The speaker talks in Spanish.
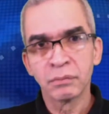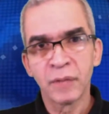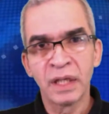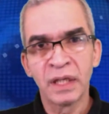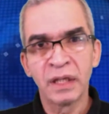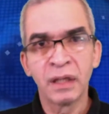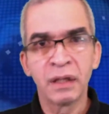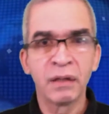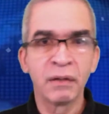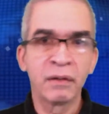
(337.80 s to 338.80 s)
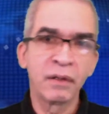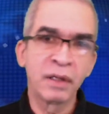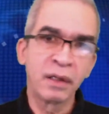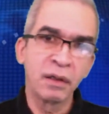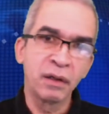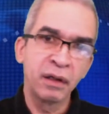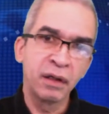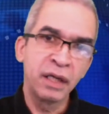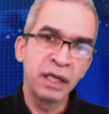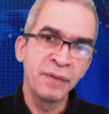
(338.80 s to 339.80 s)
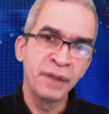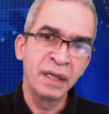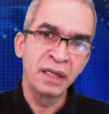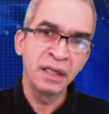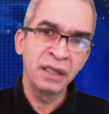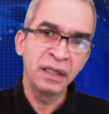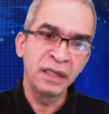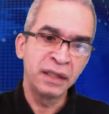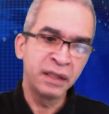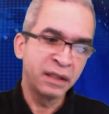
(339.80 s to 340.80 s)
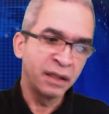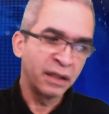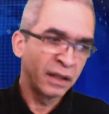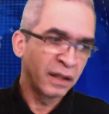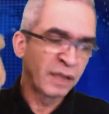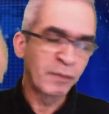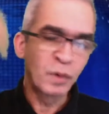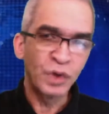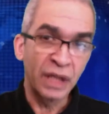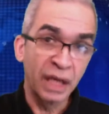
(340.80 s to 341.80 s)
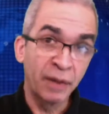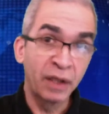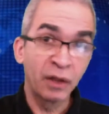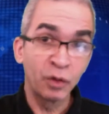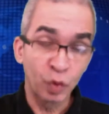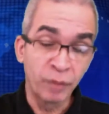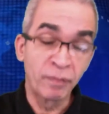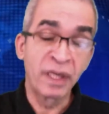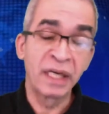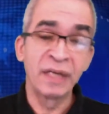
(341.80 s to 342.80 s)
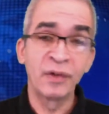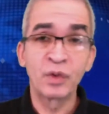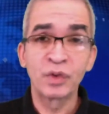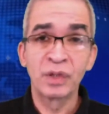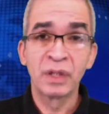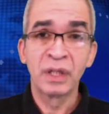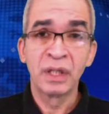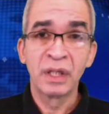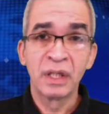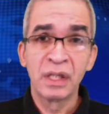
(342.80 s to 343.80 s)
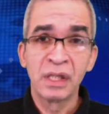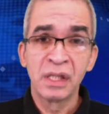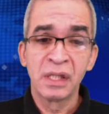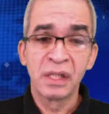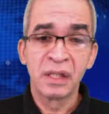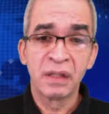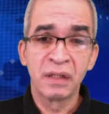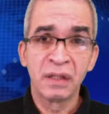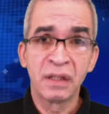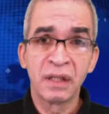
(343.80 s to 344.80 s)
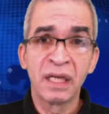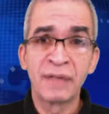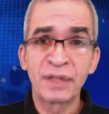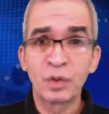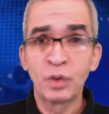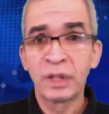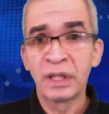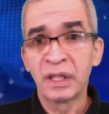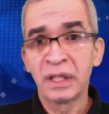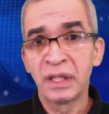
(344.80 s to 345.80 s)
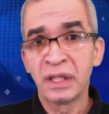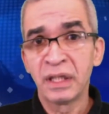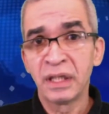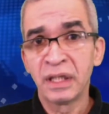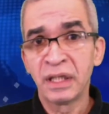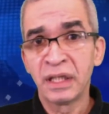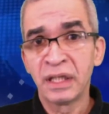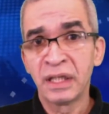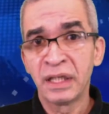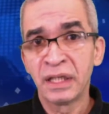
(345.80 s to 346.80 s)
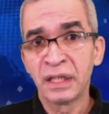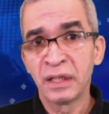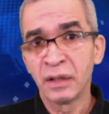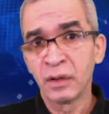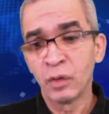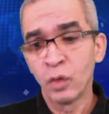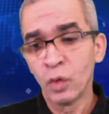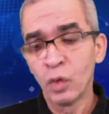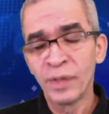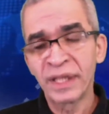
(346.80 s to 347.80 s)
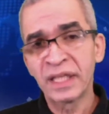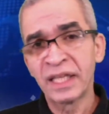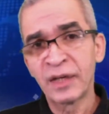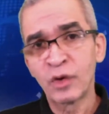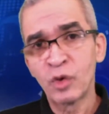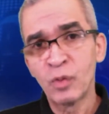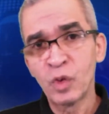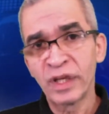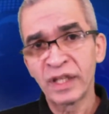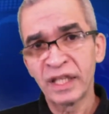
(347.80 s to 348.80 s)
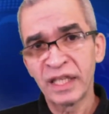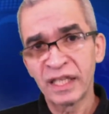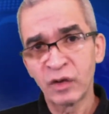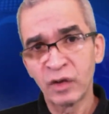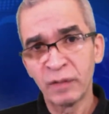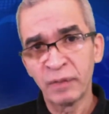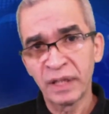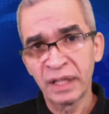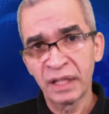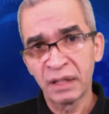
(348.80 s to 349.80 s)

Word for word: eh, iba y depositaba en sus empleados eh, la basura en un vertedero común que tenían con el Pinal.